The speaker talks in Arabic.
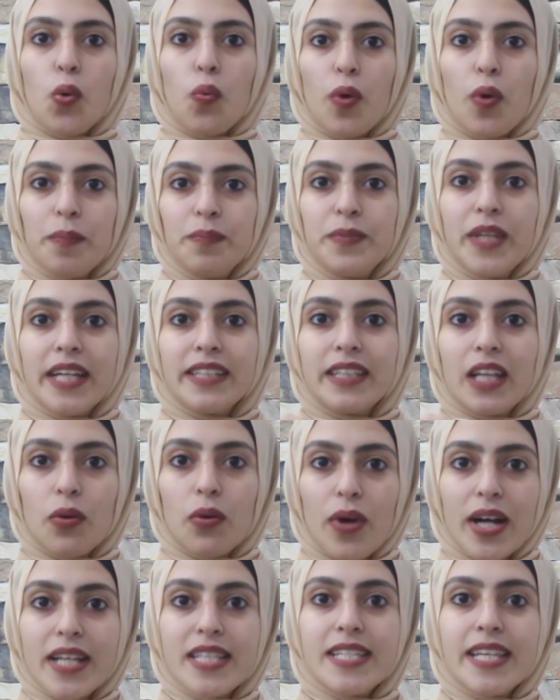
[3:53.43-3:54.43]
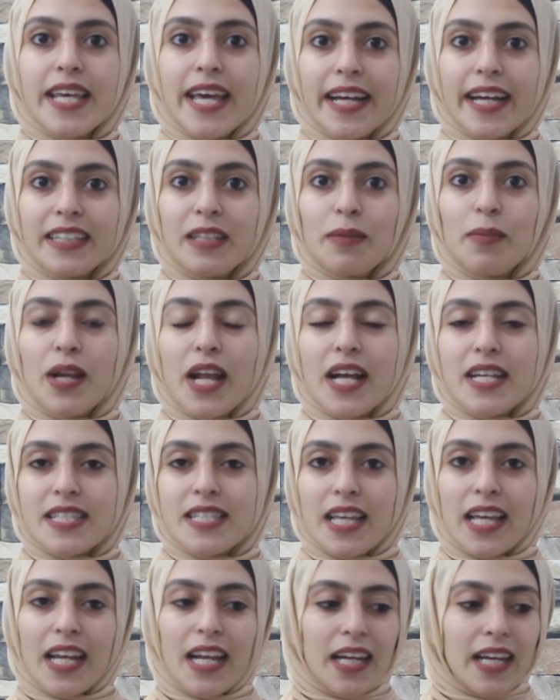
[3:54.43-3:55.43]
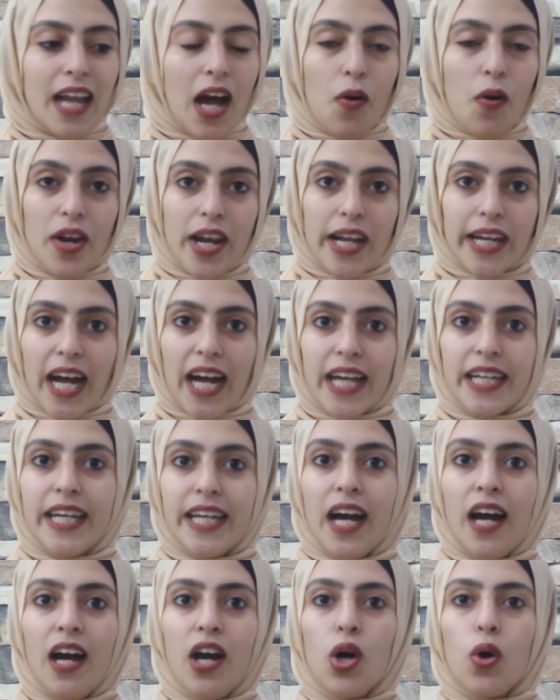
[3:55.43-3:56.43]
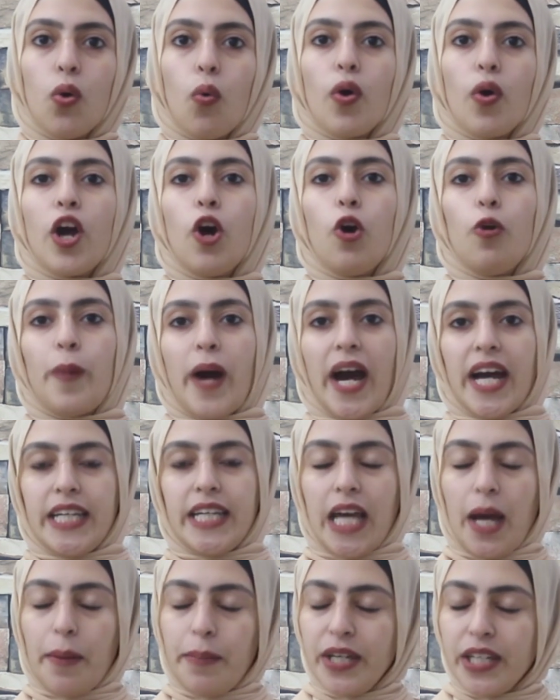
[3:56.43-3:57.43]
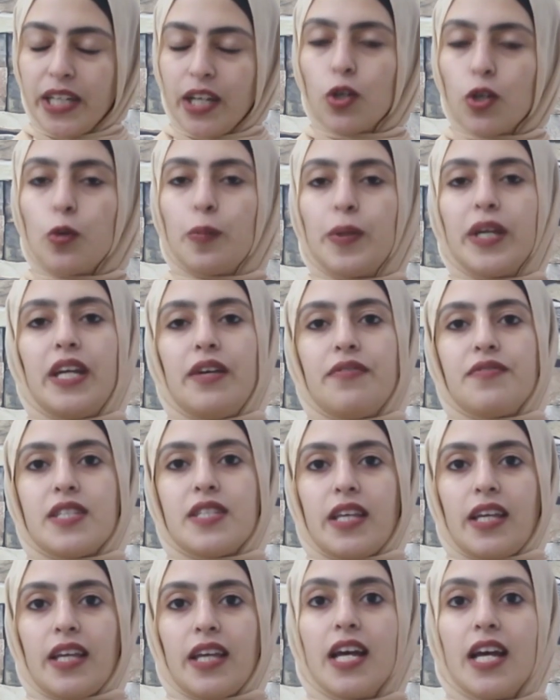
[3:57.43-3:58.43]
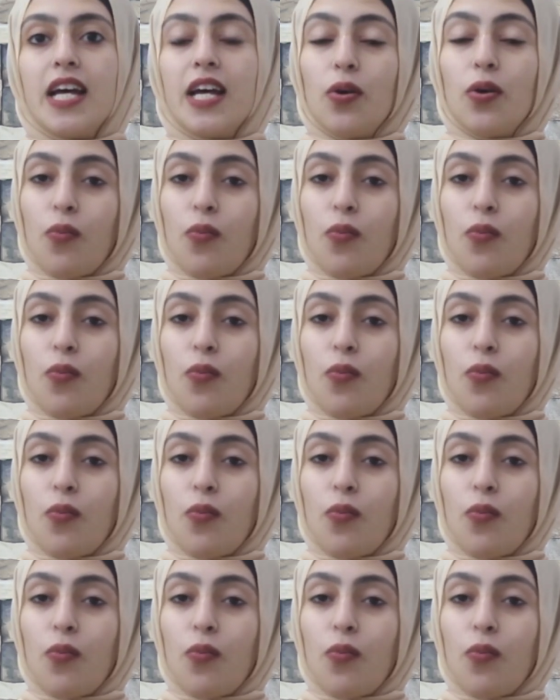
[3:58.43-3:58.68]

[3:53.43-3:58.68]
وابدا دلوقتي اكتب الاسئله اللي هقولك عليها وجاوب عليها بينك وبين نفسك